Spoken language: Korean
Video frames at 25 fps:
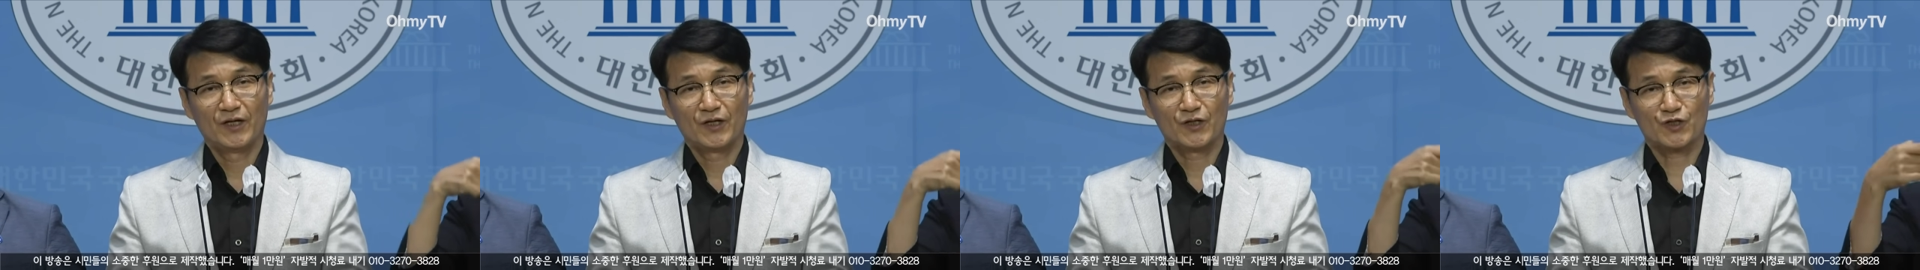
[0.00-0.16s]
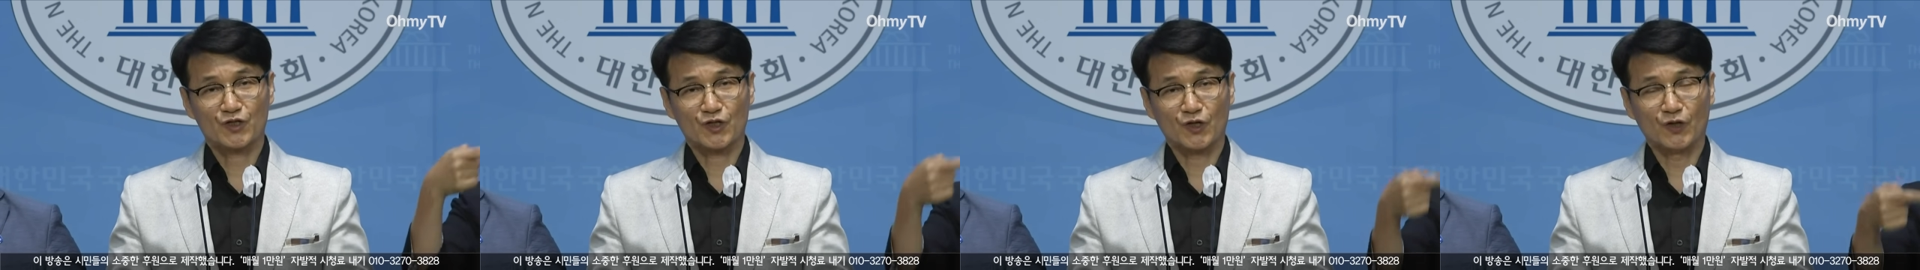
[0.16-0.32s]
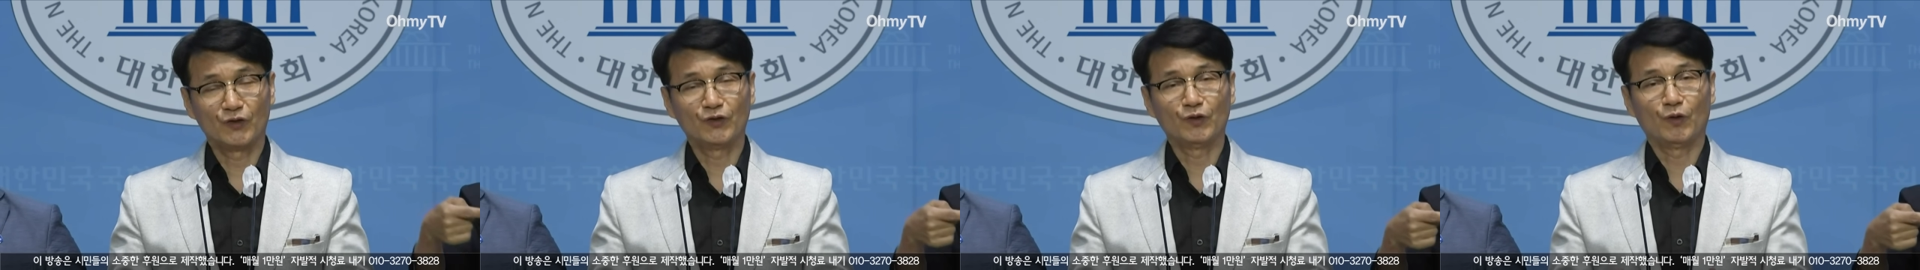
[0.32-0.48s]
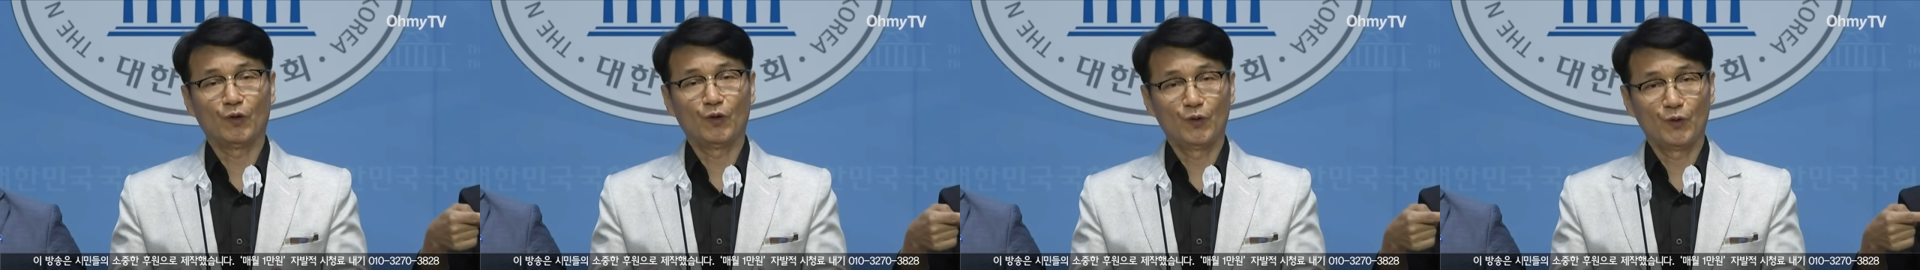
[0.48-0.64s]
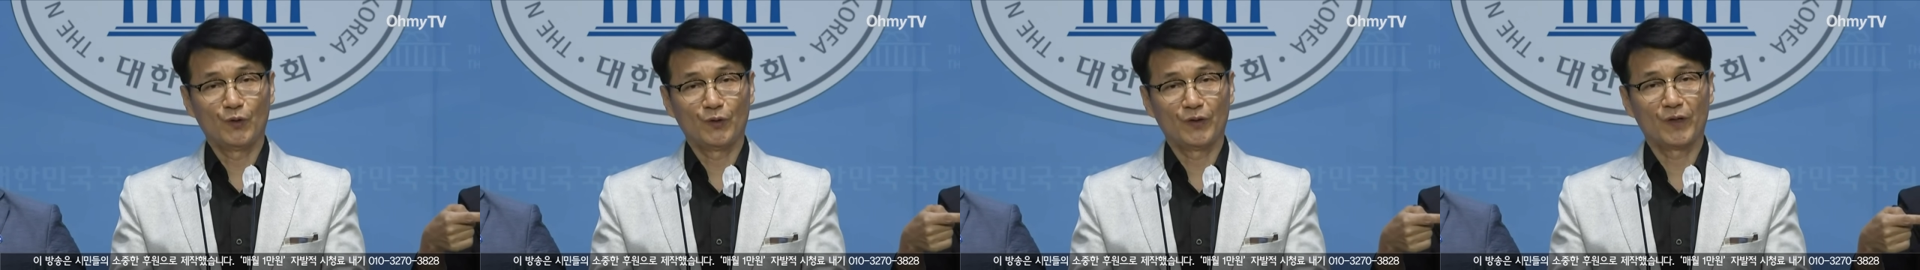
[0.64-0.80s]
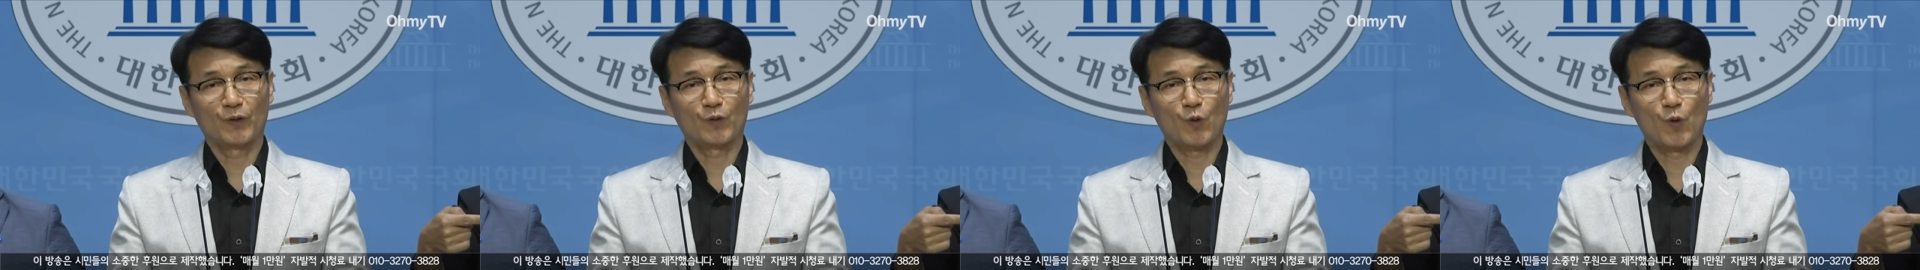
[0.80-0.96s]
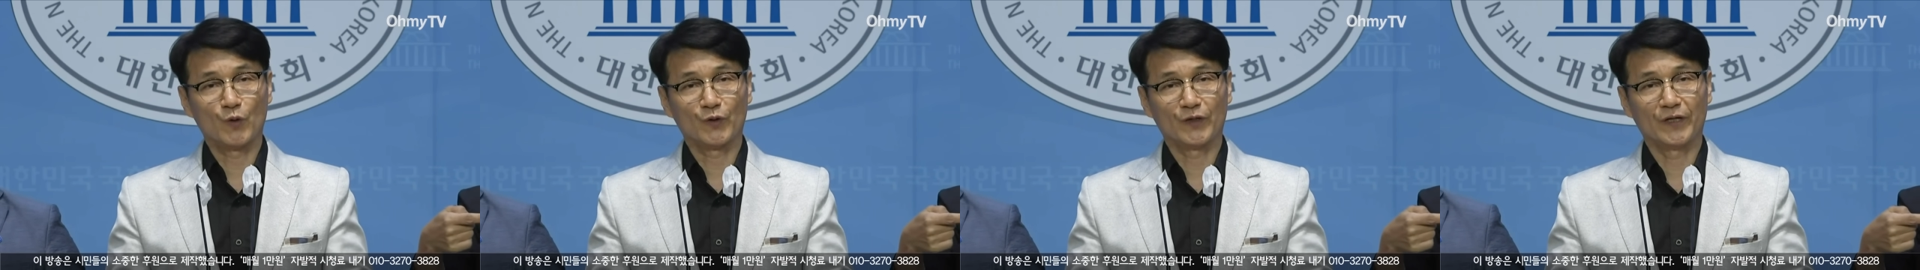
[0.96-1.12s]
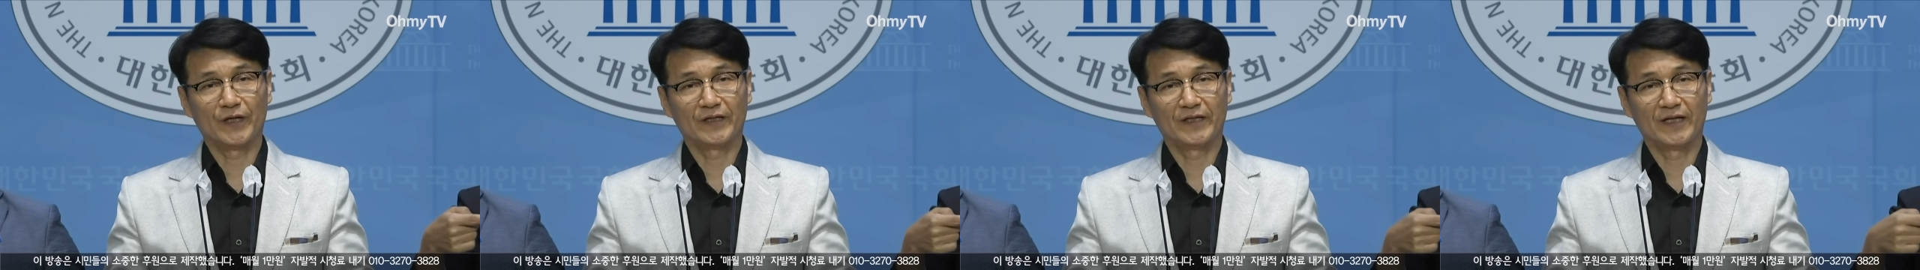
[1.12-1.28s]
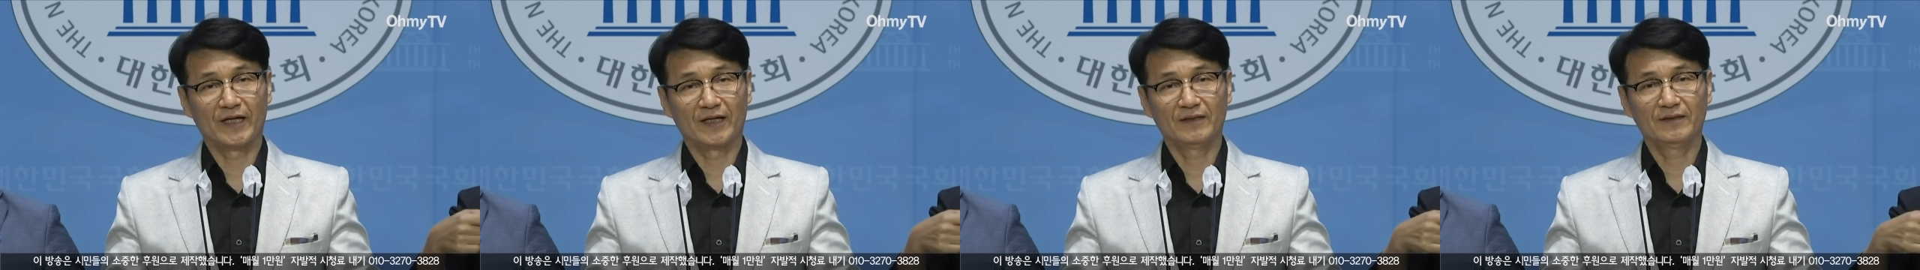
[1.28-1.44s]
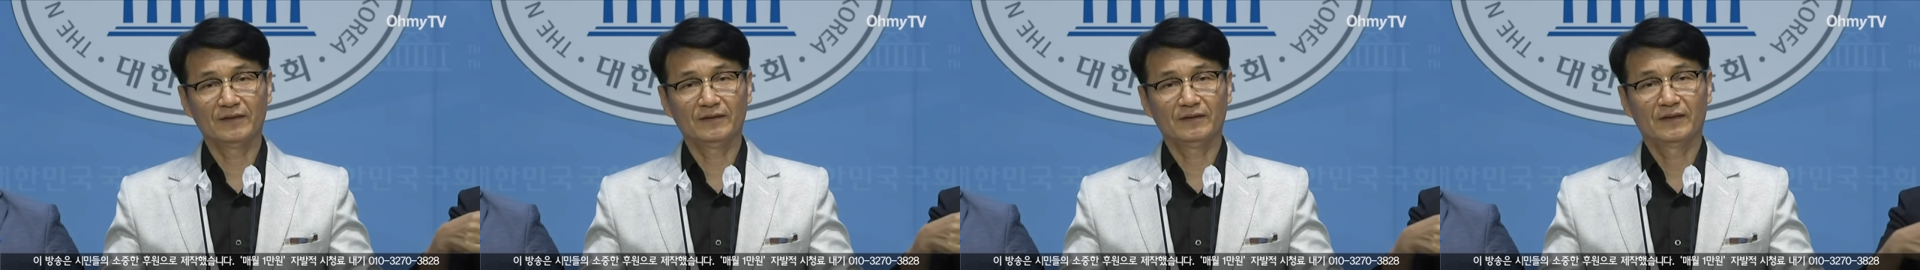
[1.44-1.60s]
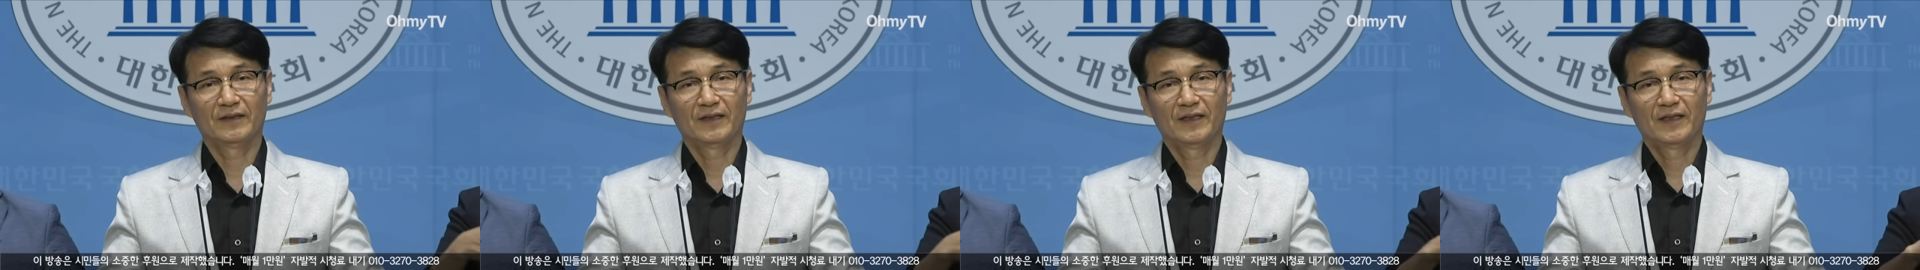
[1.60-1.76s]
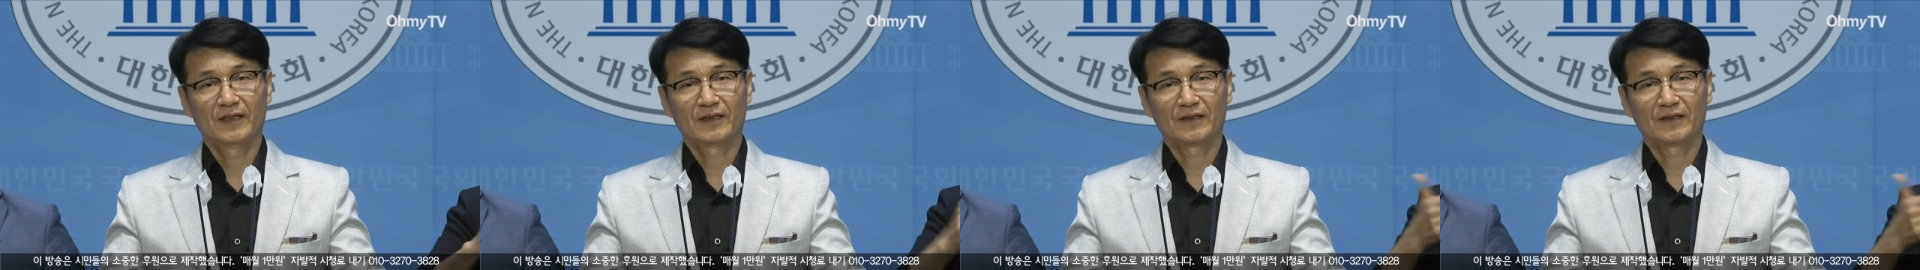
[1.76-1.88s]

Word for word: 전 언론에 공개된